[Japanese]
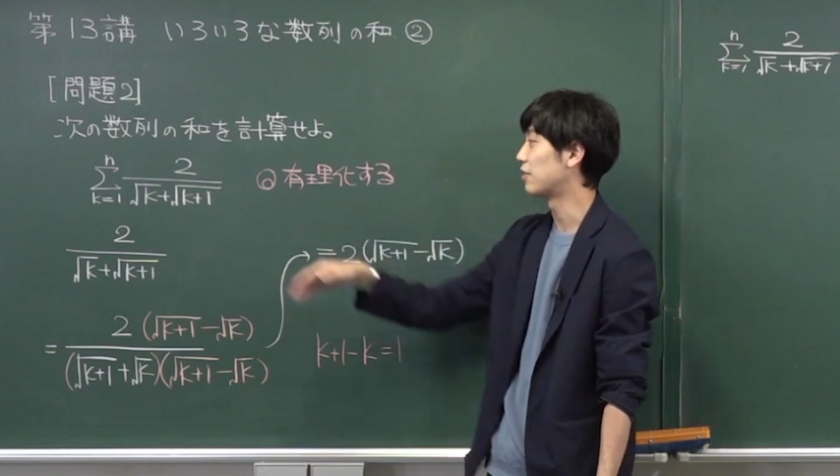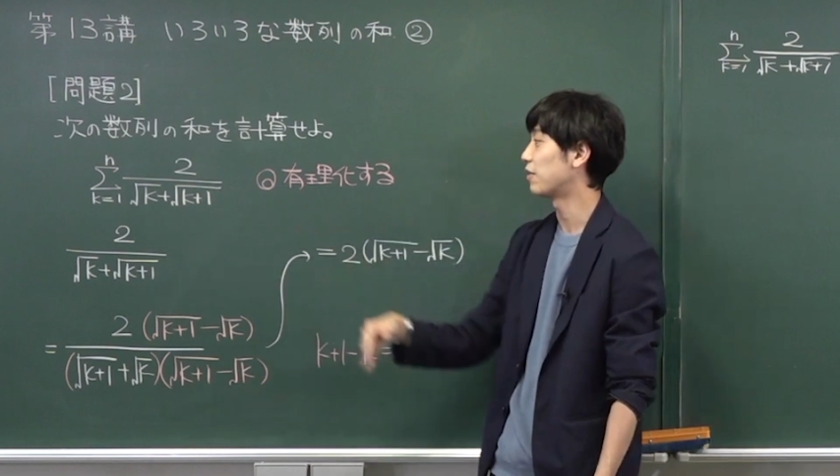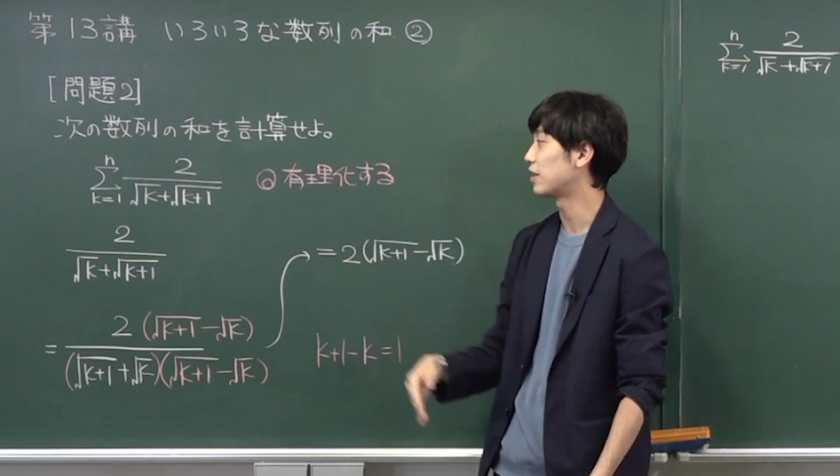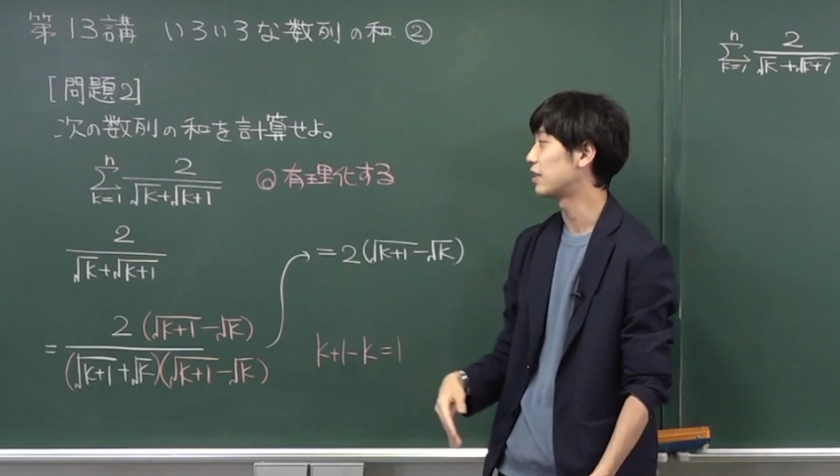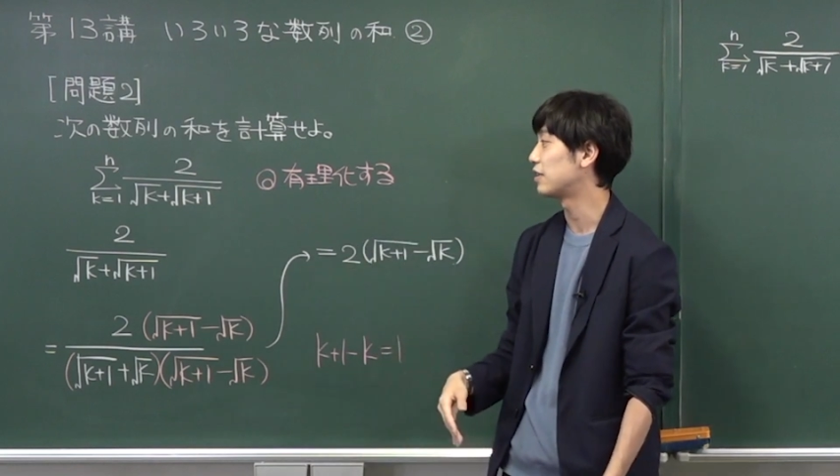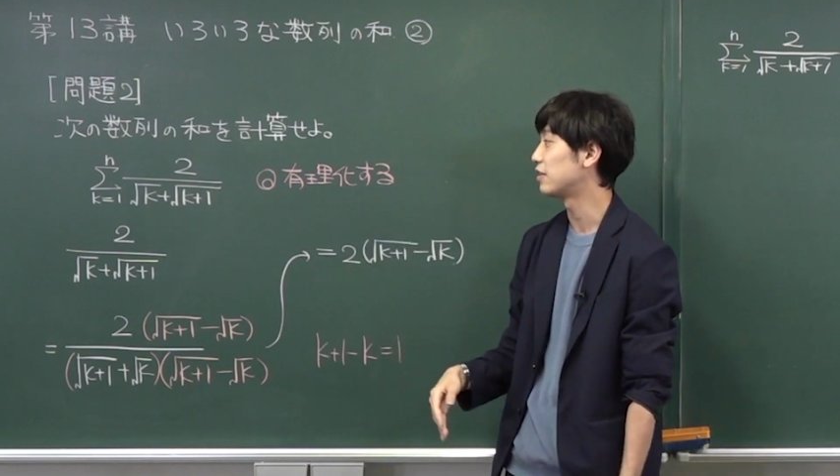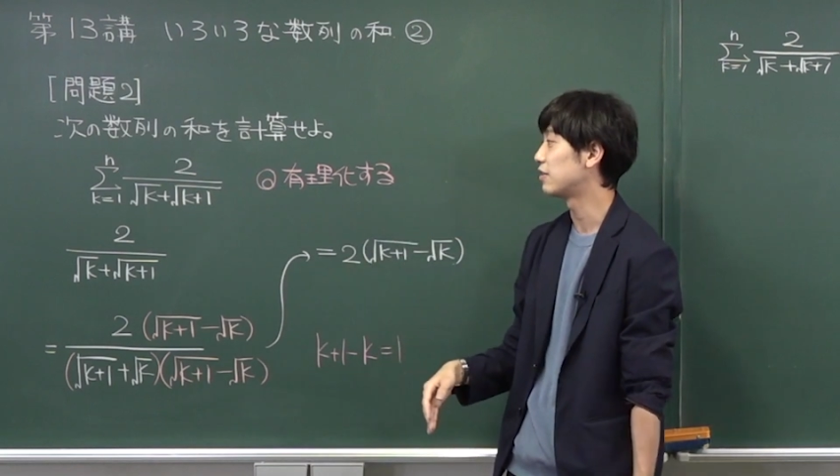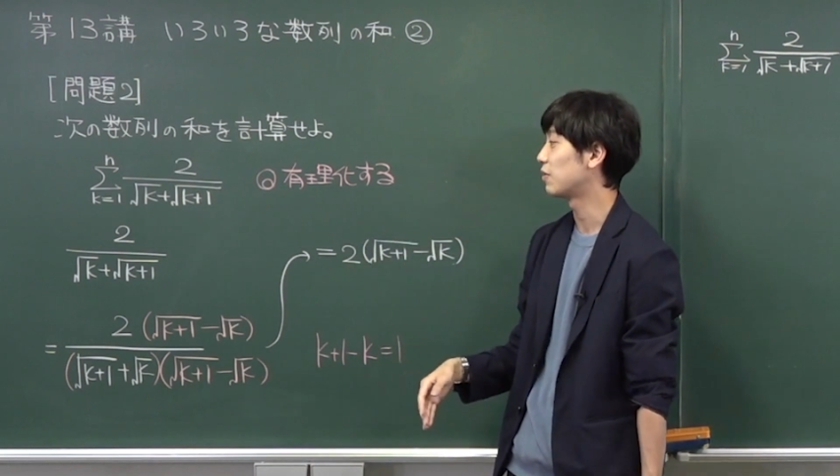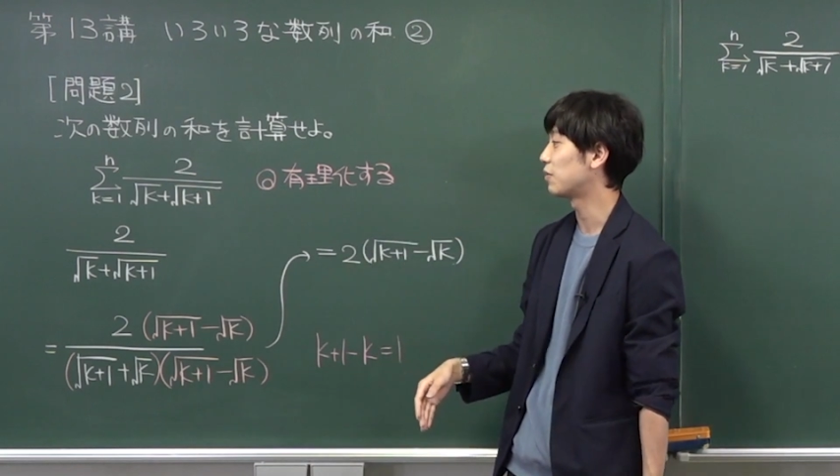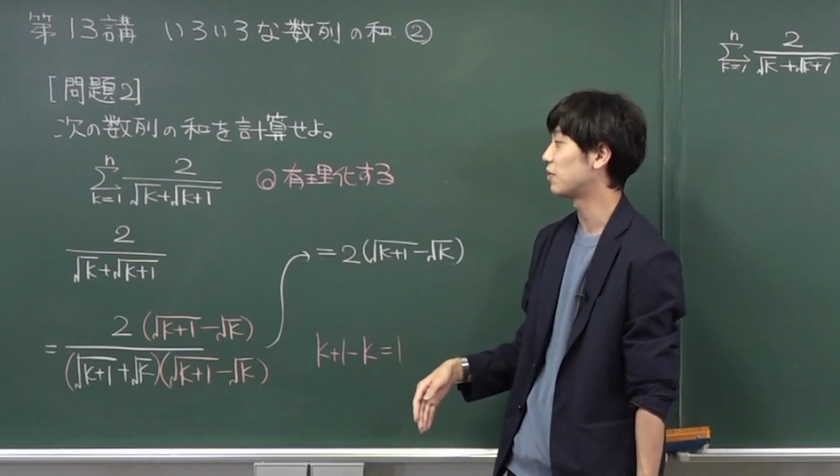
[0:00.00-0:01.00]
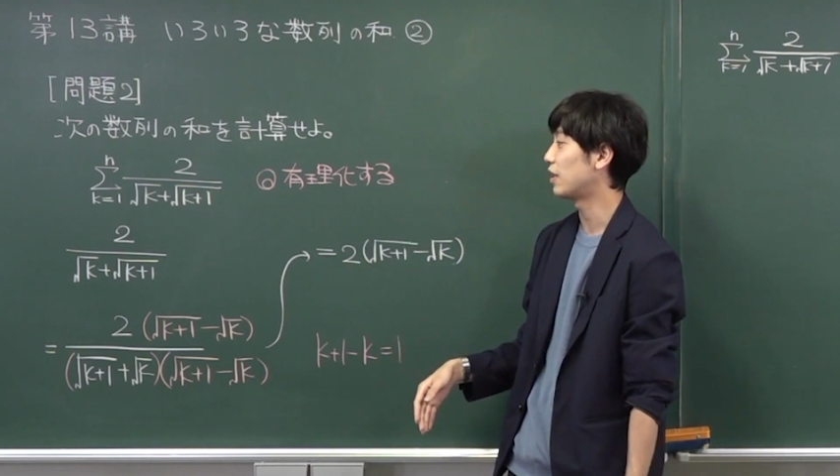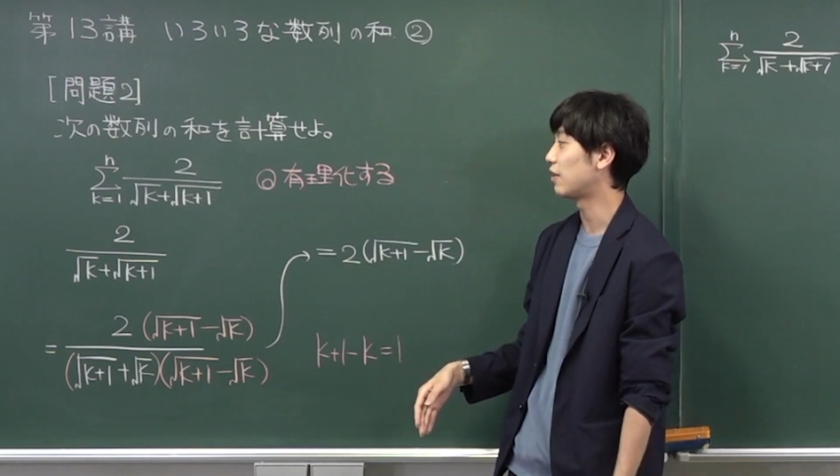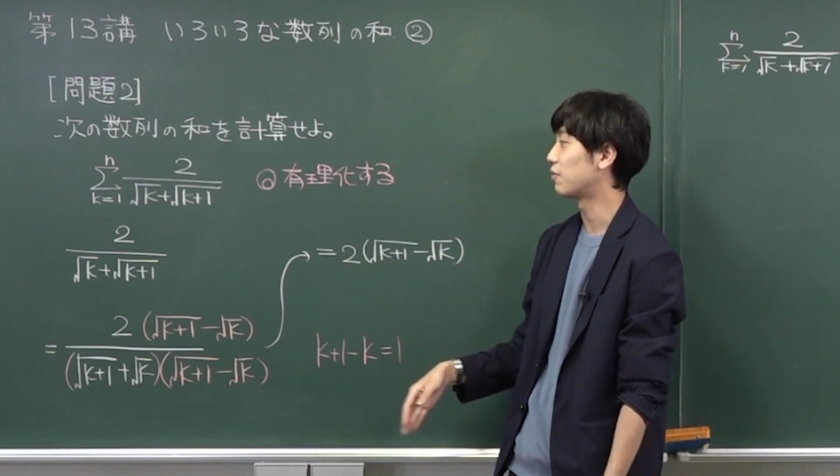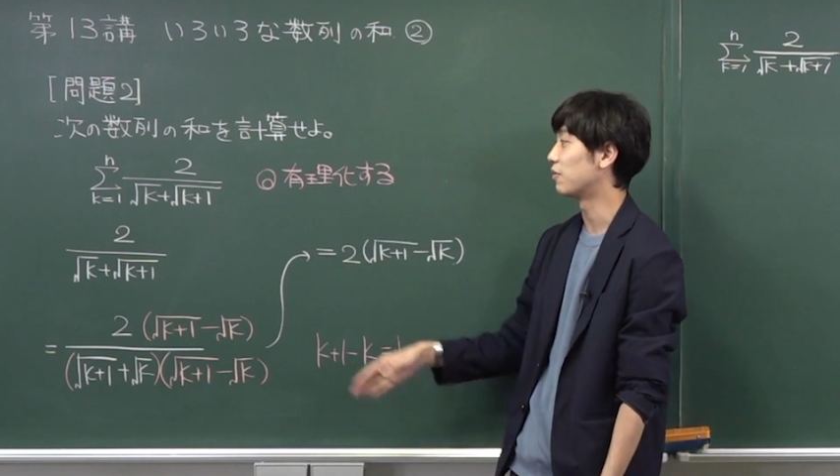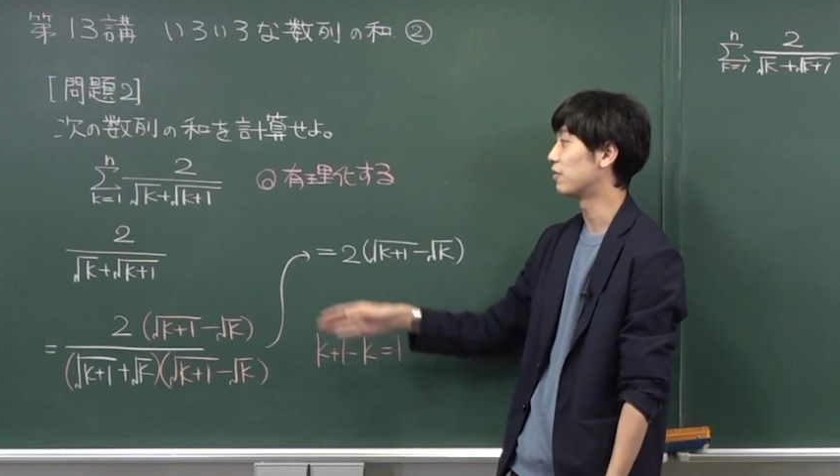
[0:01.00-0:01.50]
の形にすることで、
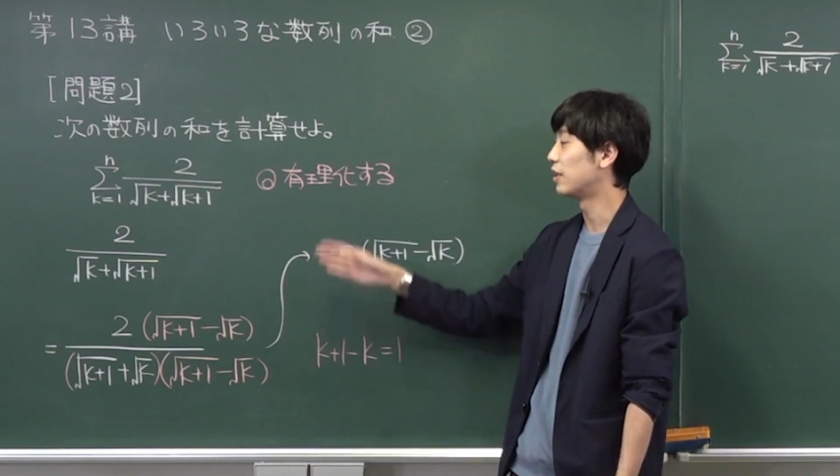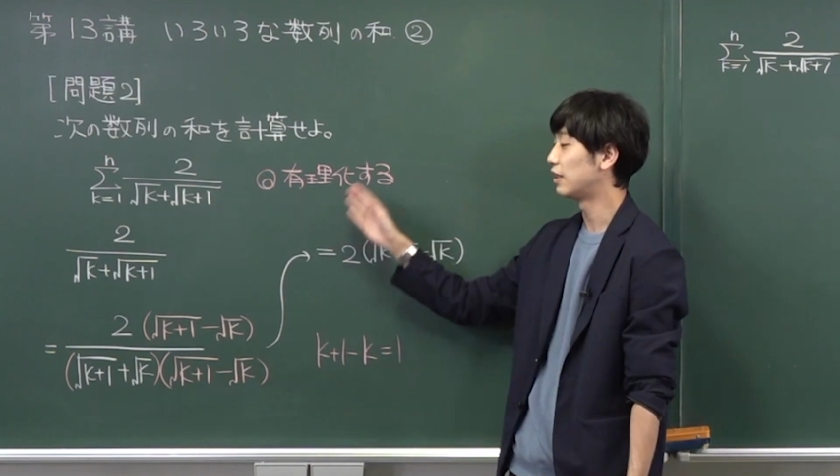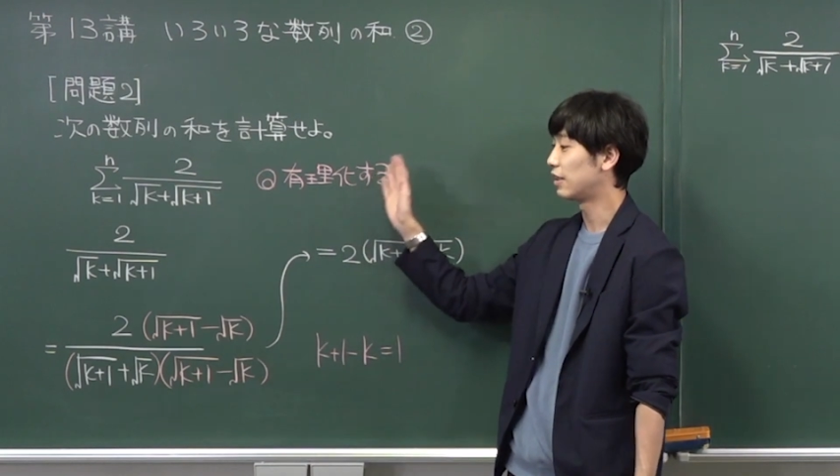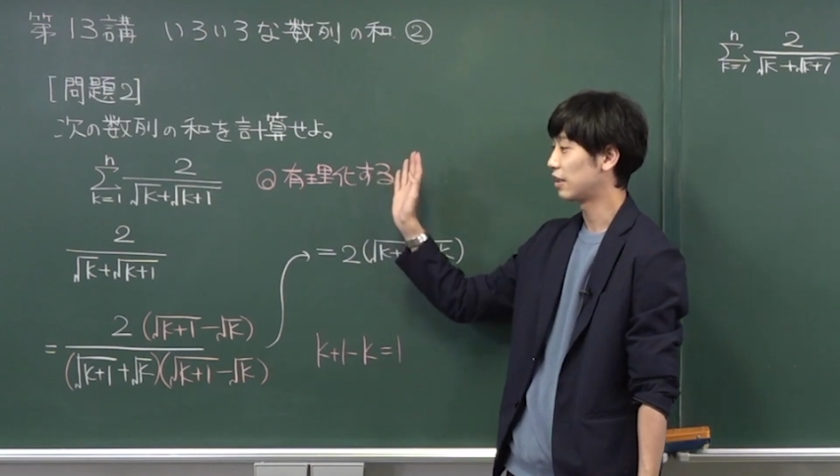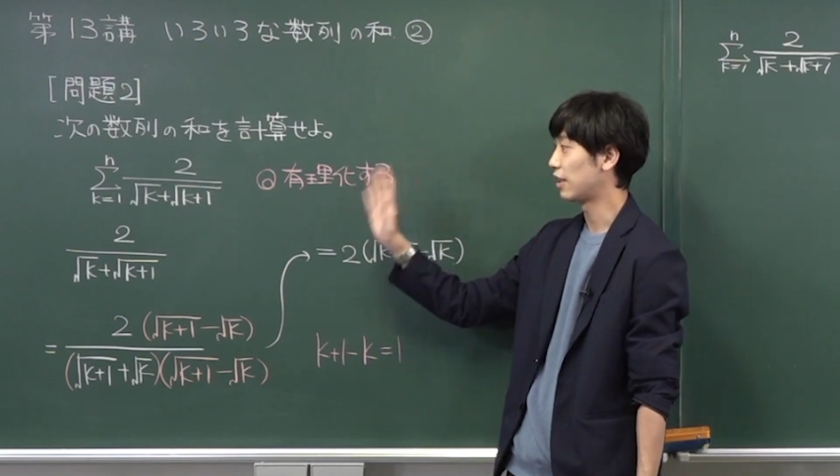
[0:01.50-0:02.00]
こう、